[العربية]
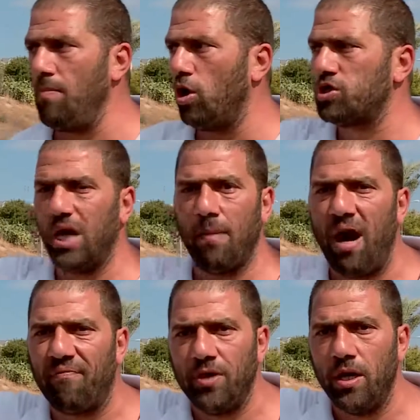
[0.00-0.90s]
المعتساه
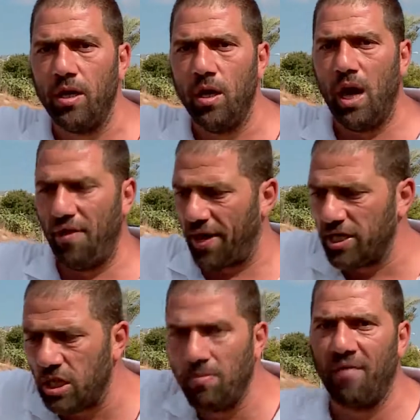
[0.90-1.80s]
مافيا هذا
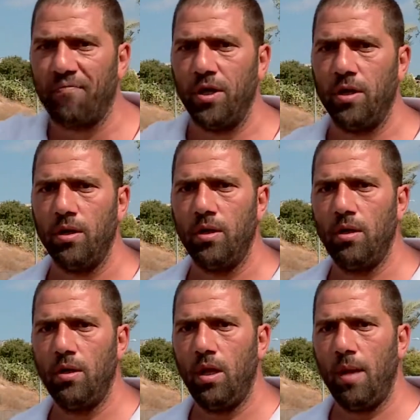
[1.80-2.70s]
رئيس المافيا
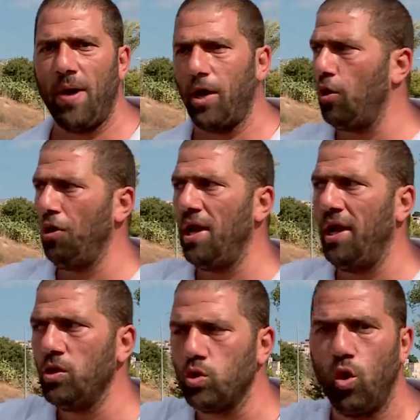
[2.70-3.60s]
امبارح رحنا
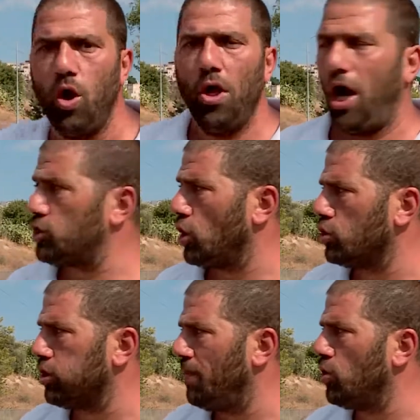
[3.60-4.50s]
لعنده عشان
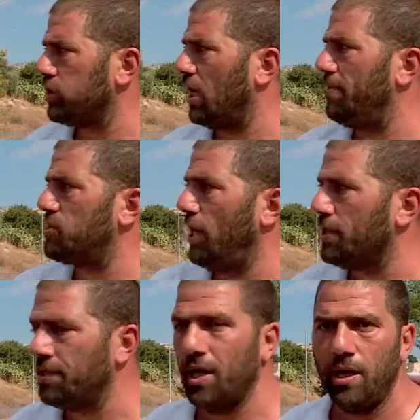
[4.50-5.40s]
نطلب منه طلب
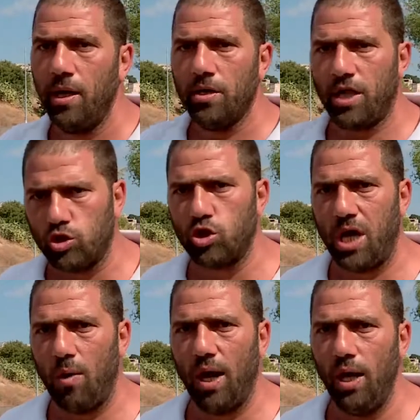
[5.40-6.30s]
يساعدنا ترى شو
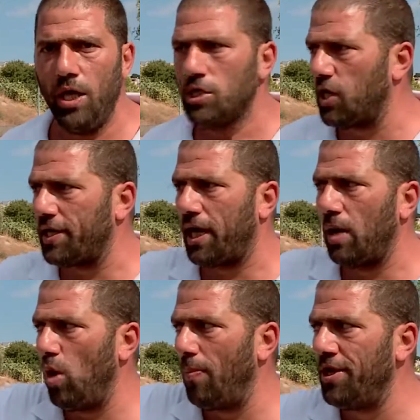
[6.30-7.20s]
سوى؟ سكر
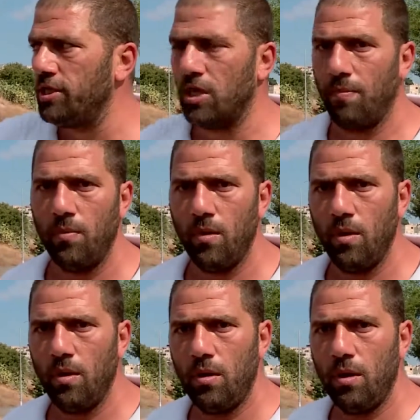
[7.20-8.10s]
الابواب انهزم
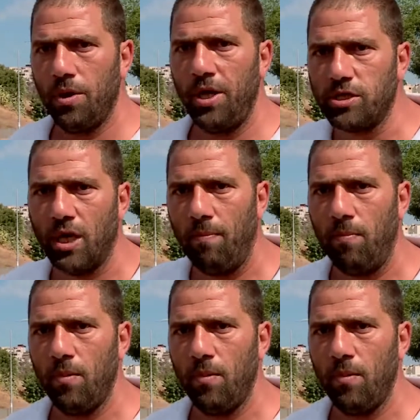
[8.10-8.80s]
انهزم